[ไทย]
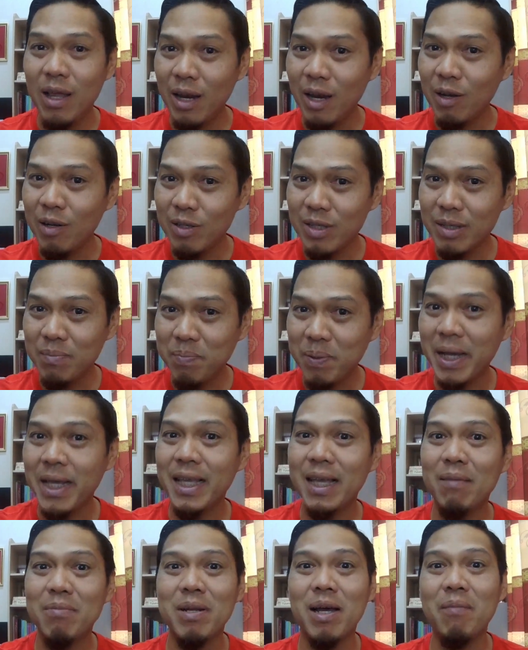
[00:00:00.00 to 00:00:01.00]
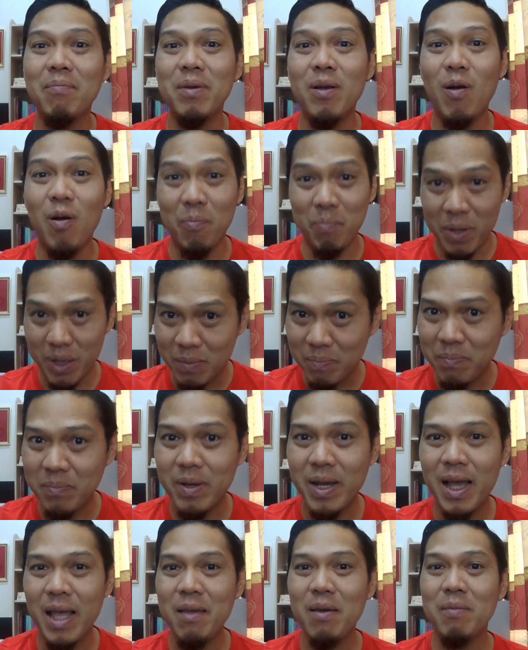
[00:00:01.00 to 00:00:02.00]
แล้วเขาจะพยายามทำให้ออกมัน
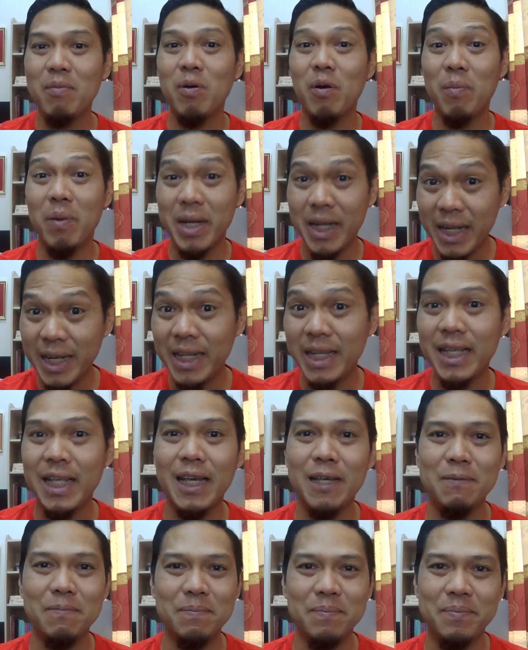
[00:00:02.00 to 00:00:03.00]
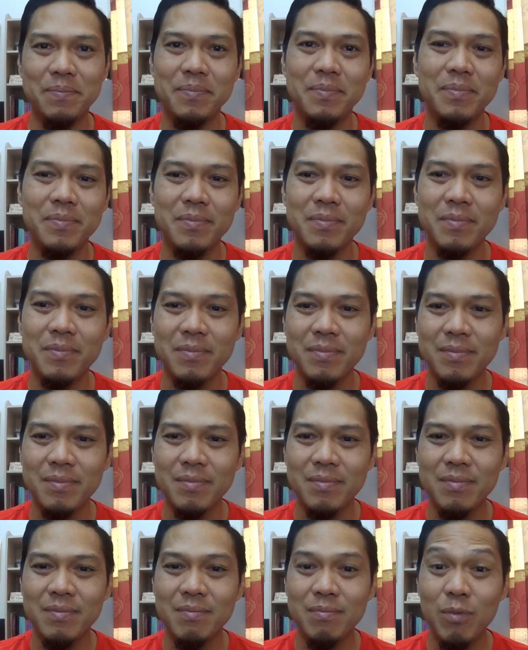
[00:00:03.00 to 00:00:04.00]
ให้อันออกมาได้ดีอะ
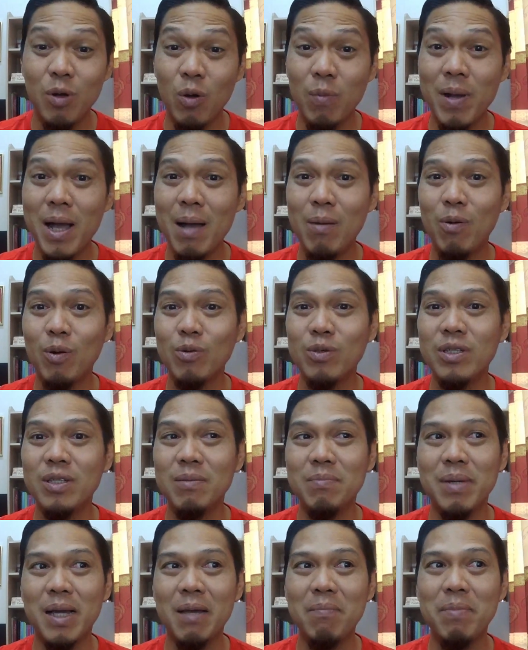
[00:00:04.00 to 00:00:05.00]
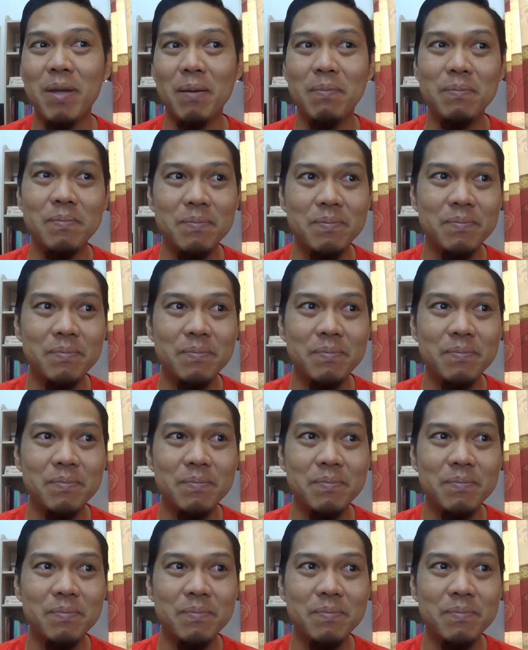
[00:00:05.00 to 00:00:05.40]
มองภาพของสีไม้แบบ